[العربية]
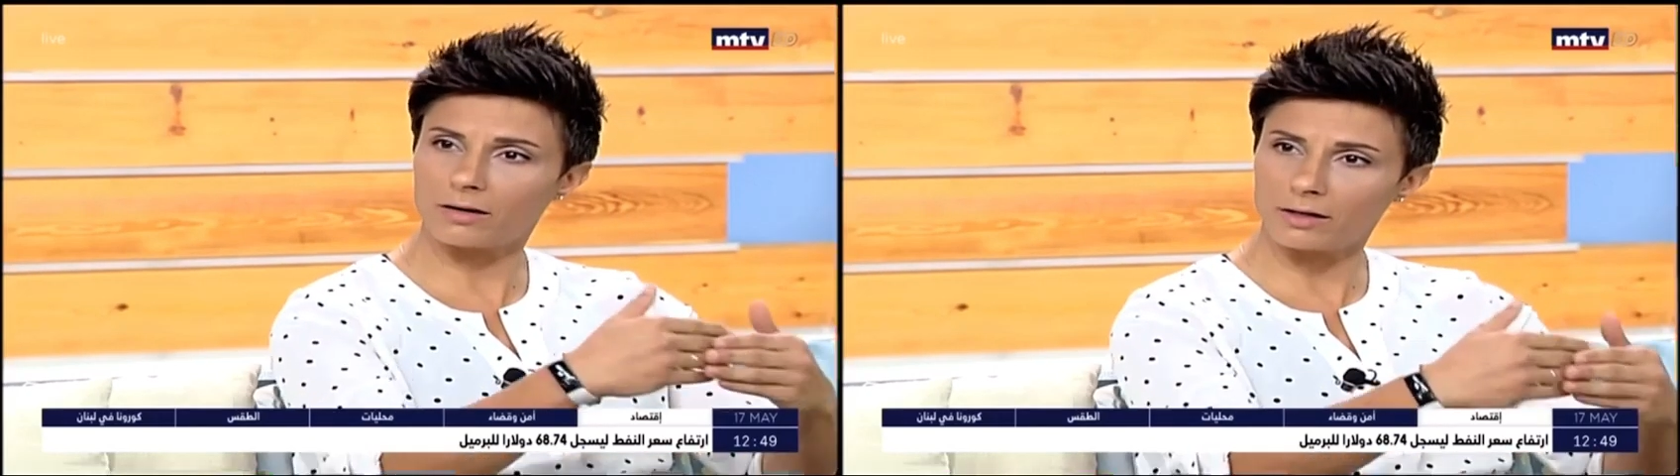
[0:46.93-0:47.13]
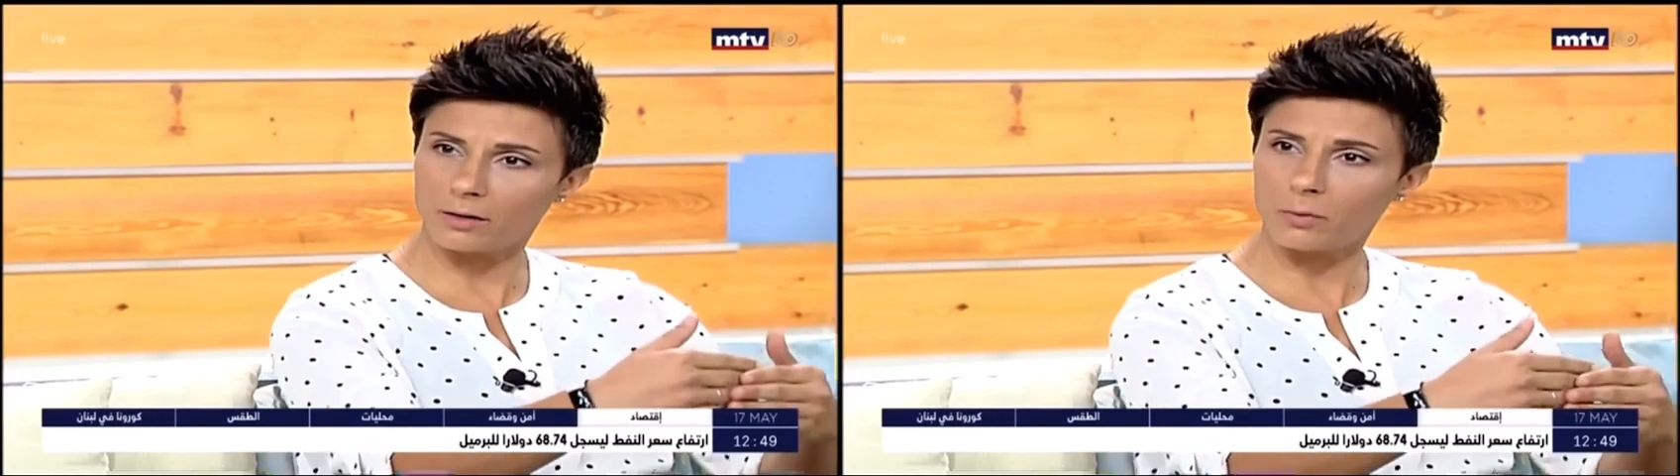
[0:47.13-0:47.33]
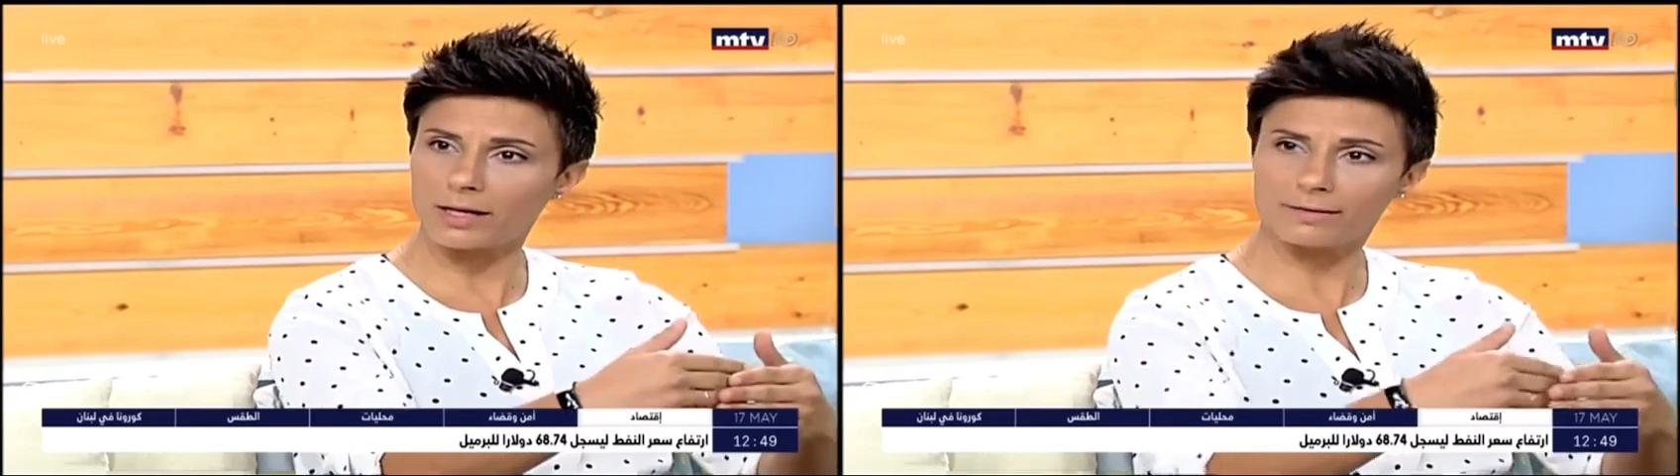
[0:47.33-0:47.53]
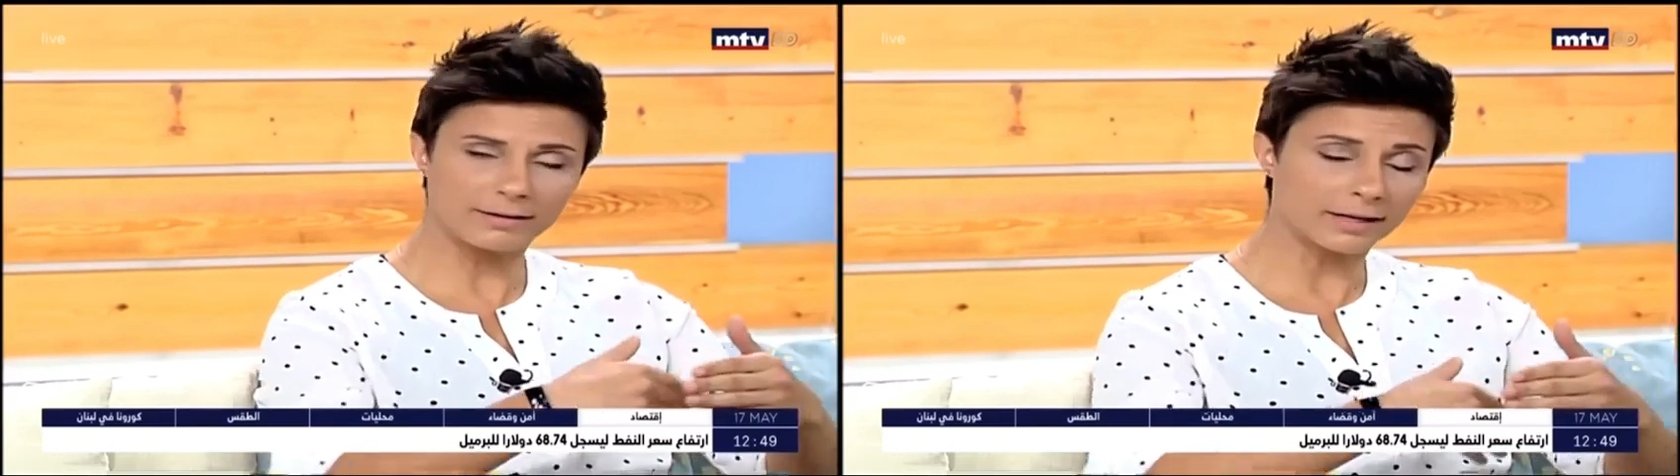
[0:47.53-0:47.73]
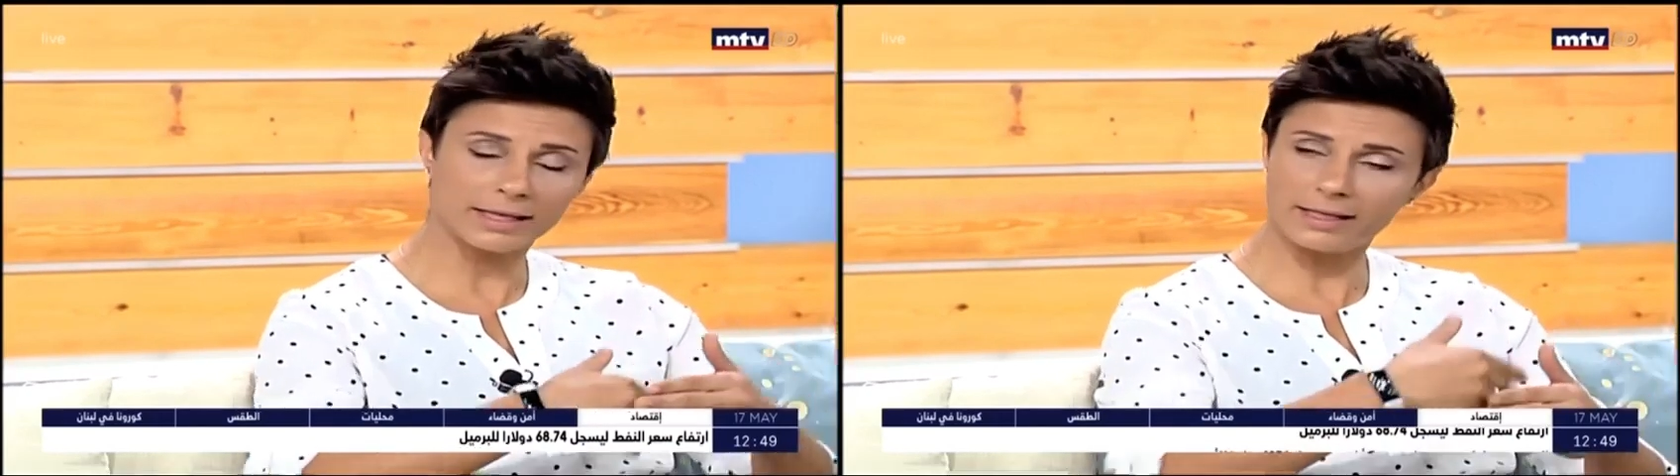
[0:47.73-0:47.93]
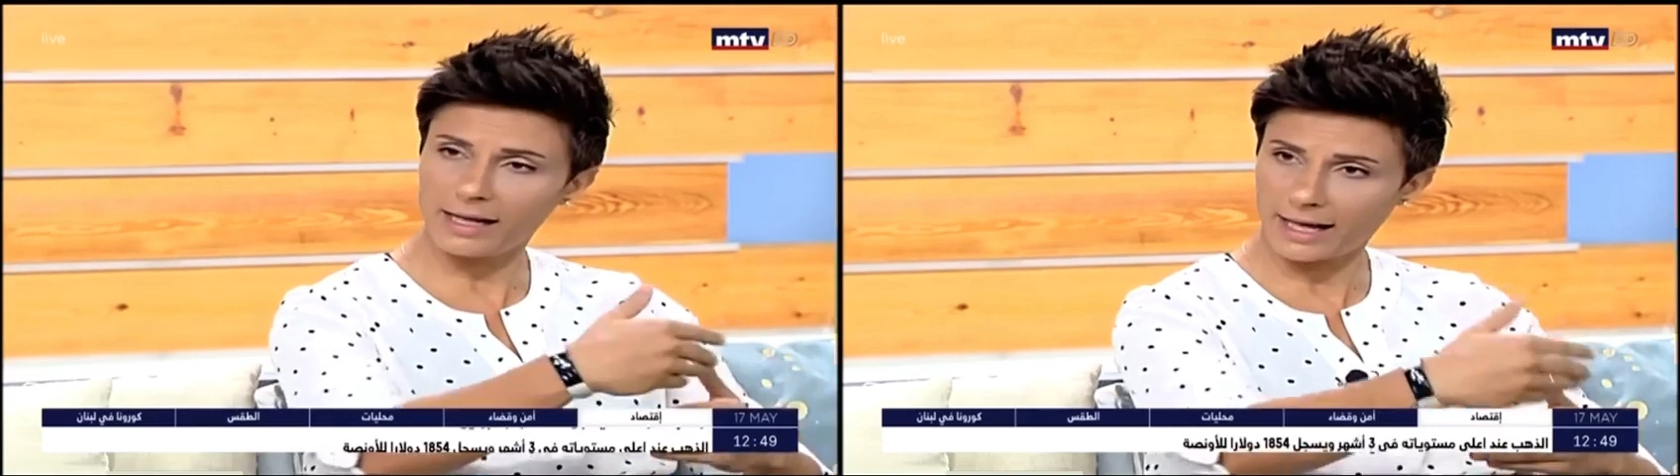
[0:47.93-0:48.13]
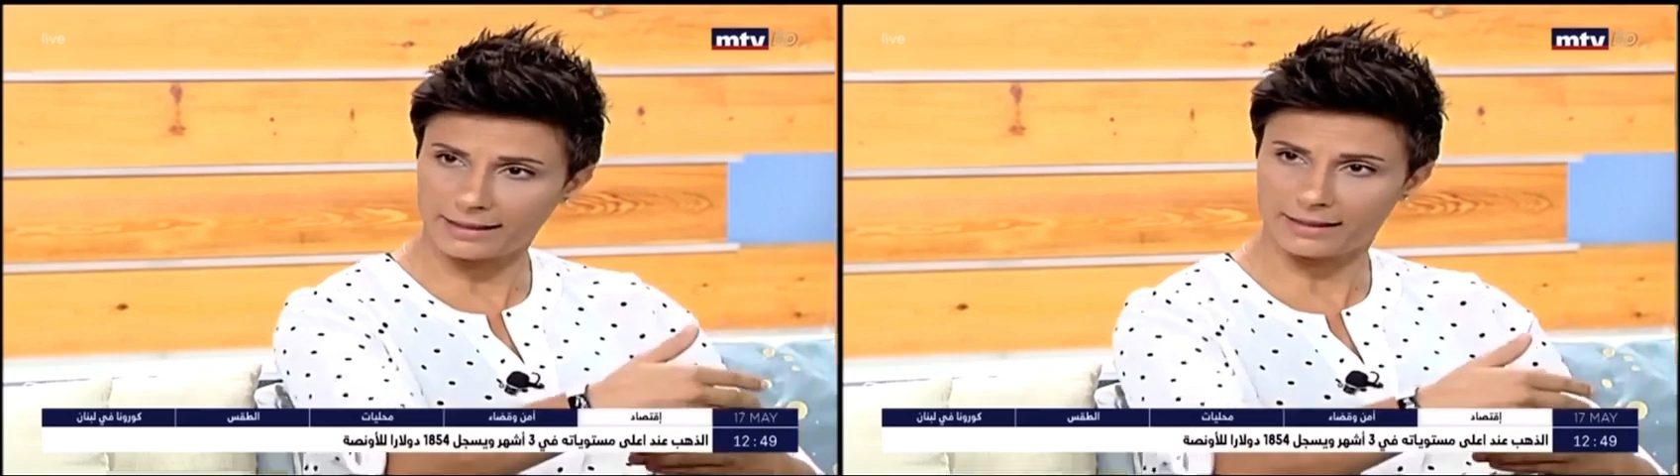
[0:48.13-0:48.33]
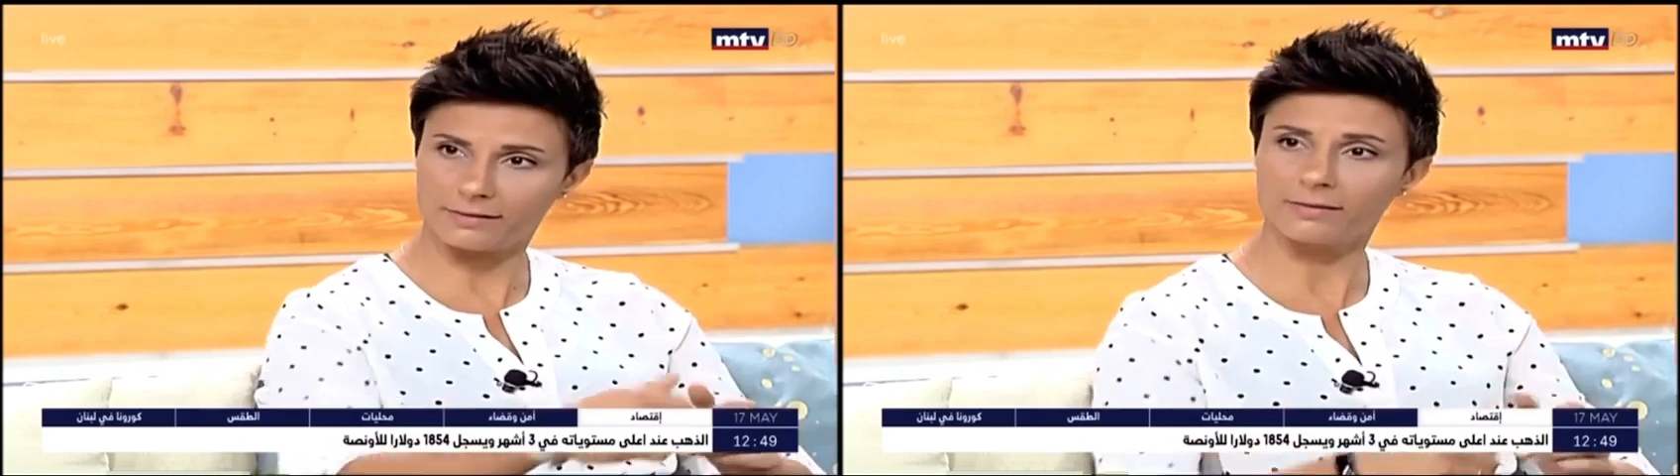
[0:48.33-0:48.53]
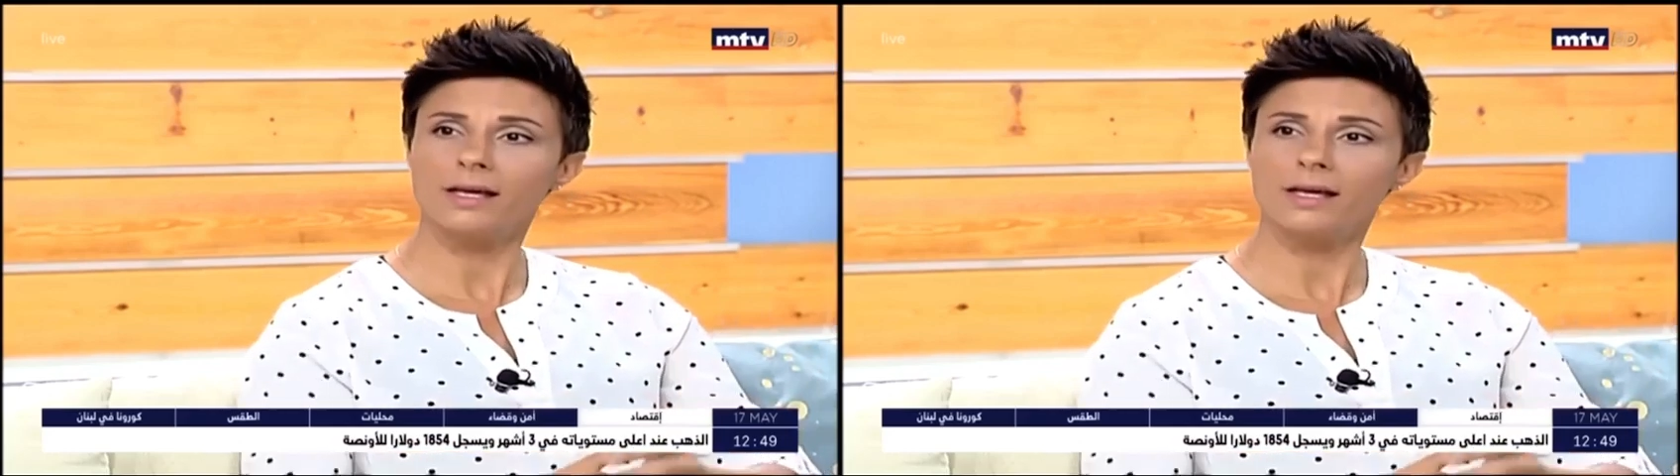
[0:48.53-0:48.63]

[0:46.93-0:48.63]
لوقت لكل الحياه